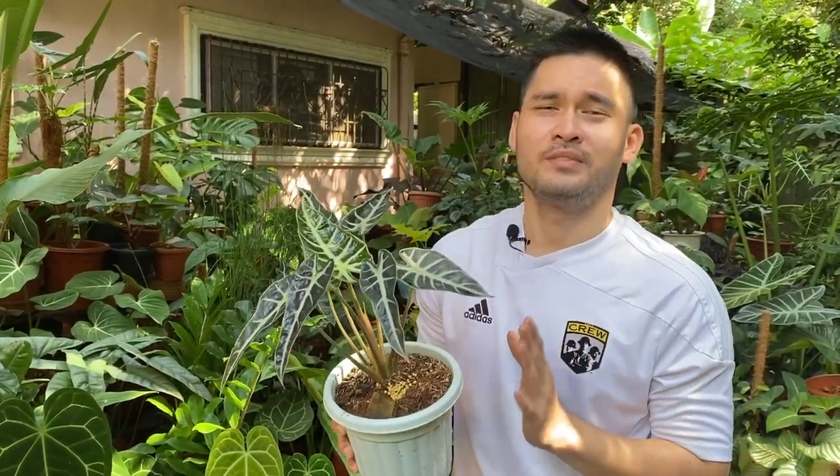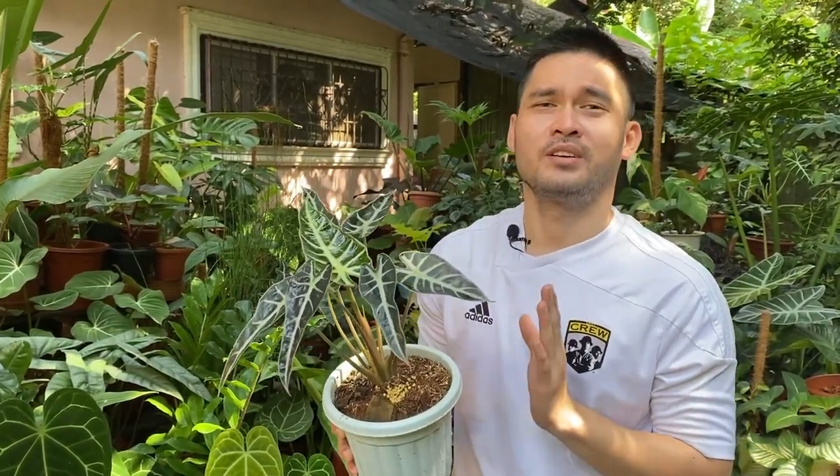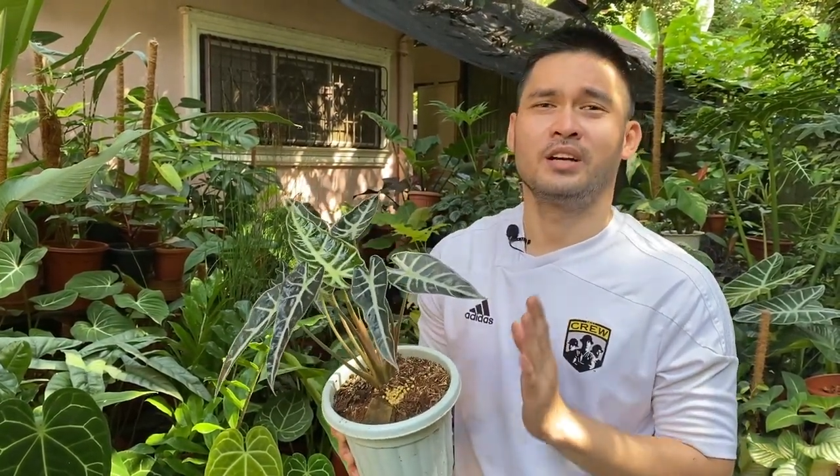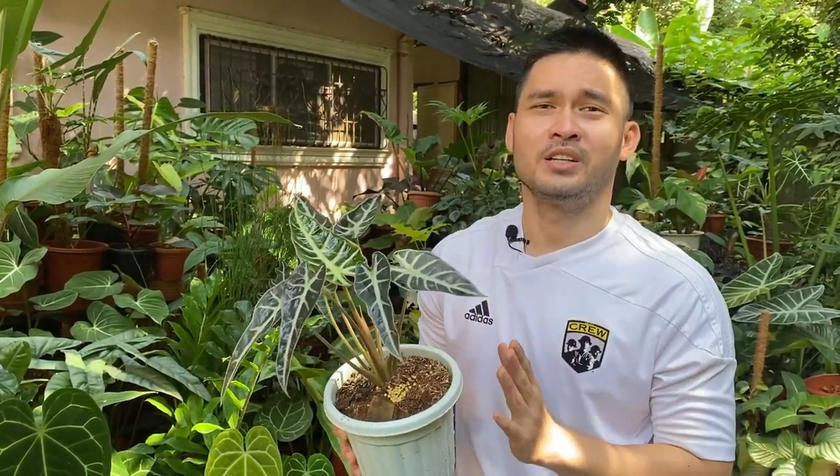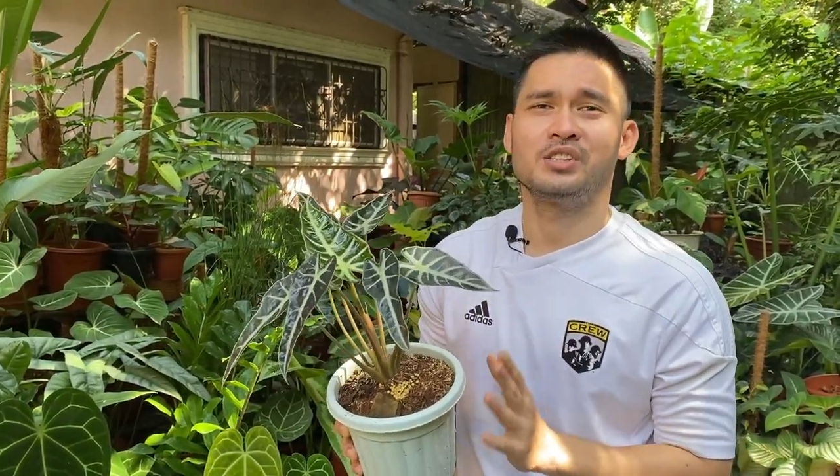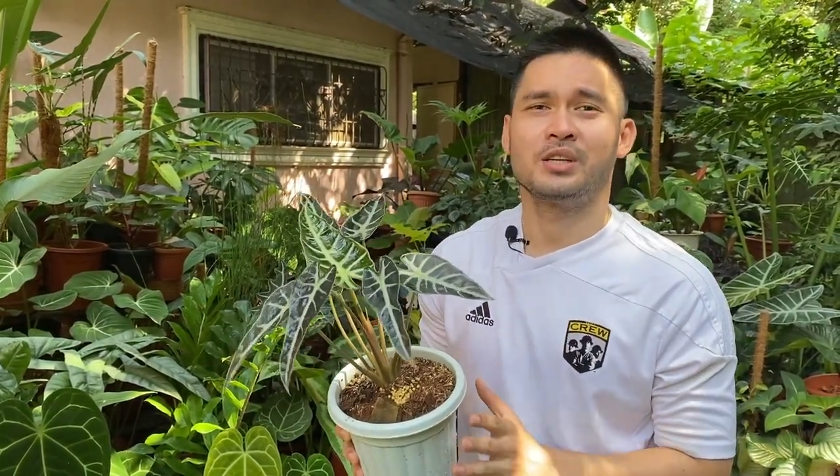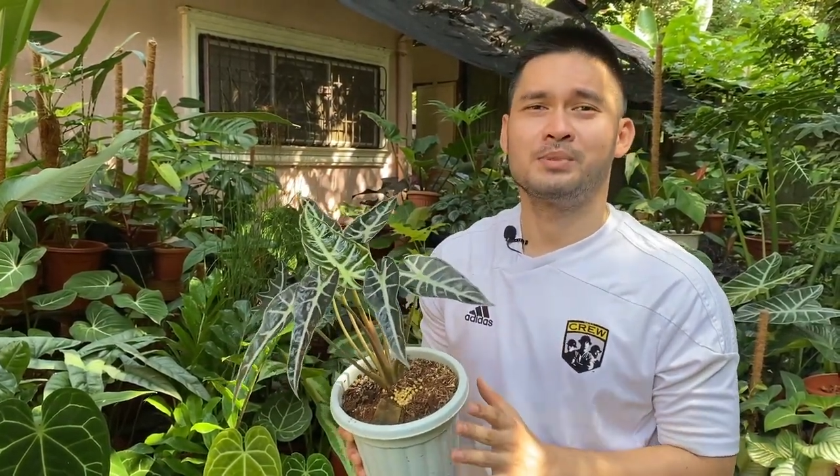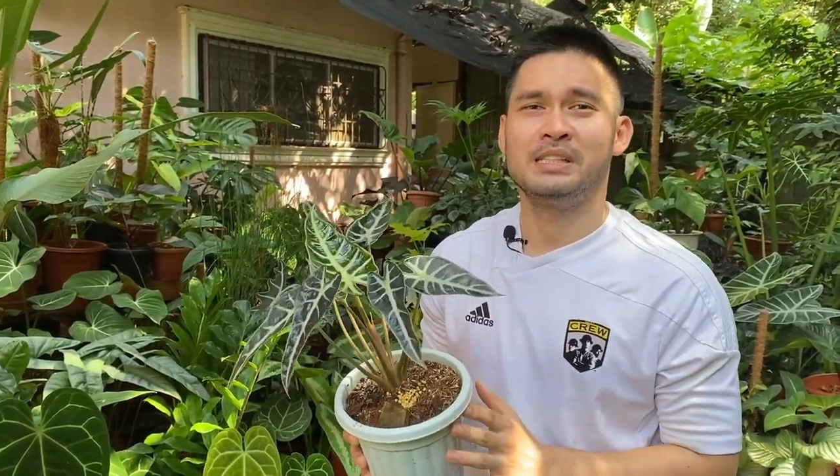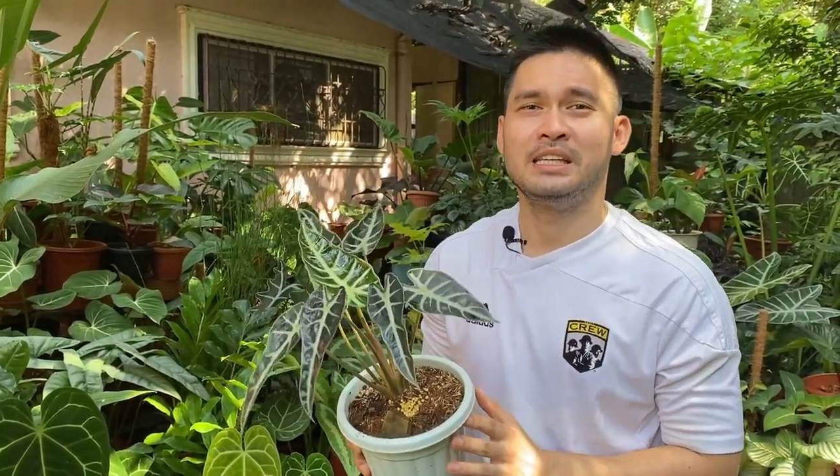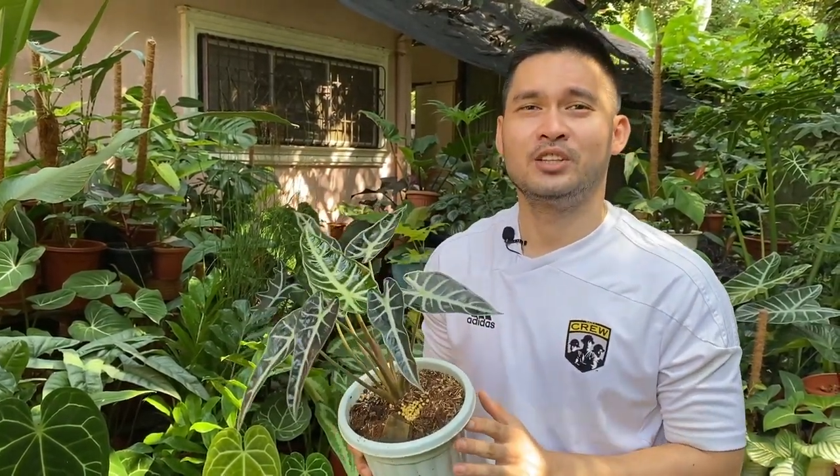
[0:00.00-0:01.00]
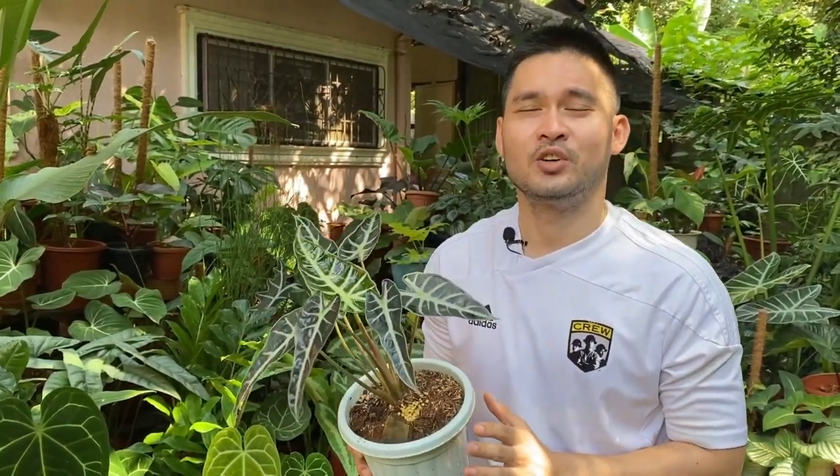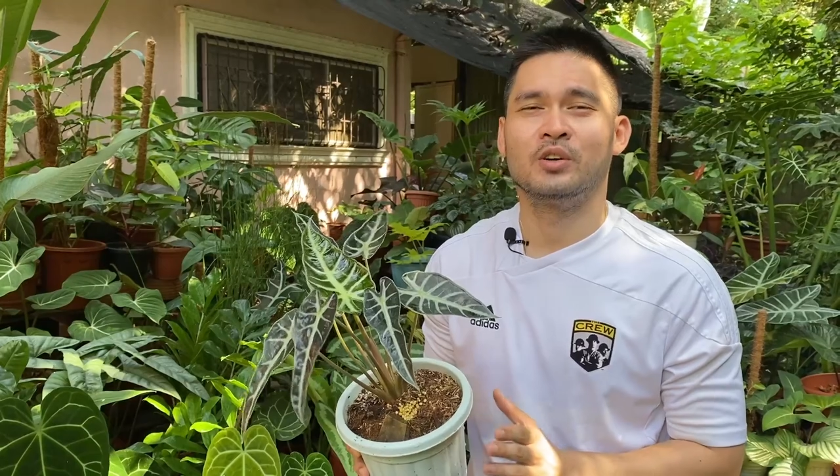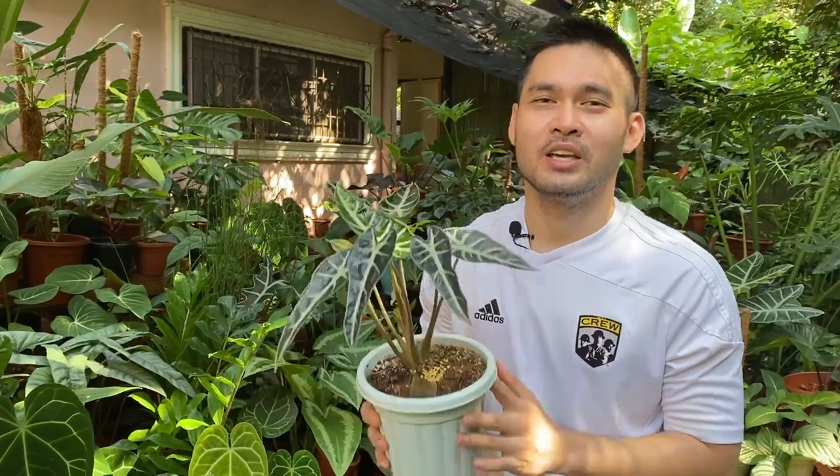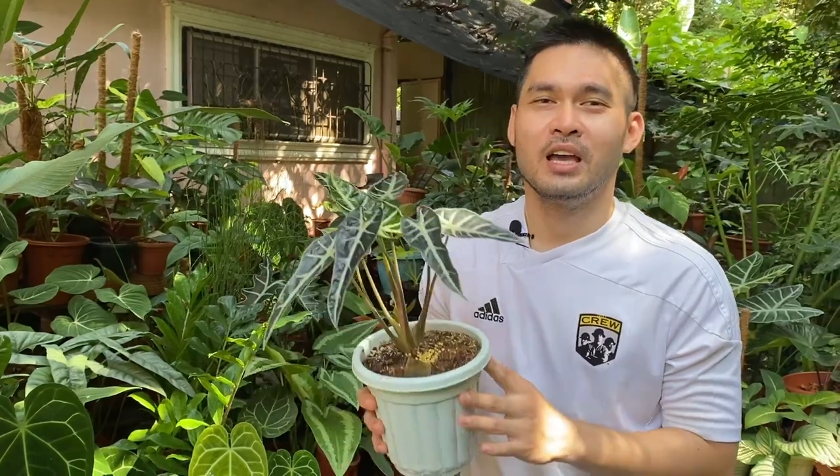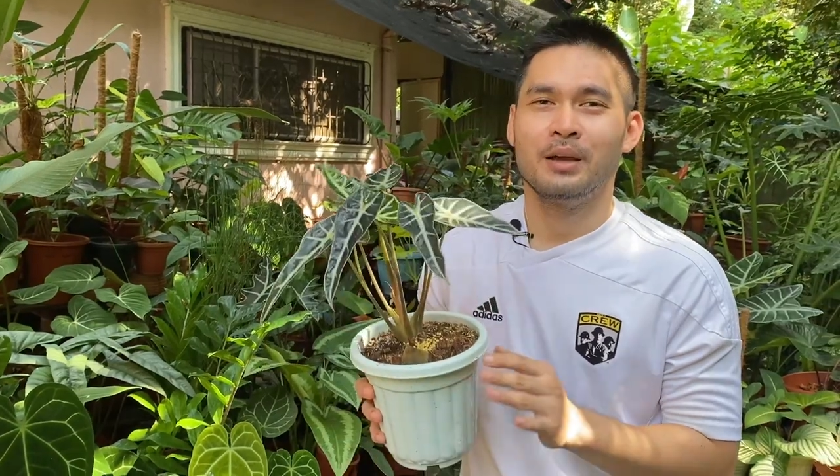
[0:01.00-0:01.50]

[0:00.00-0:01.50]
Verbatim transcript: the garden shops dito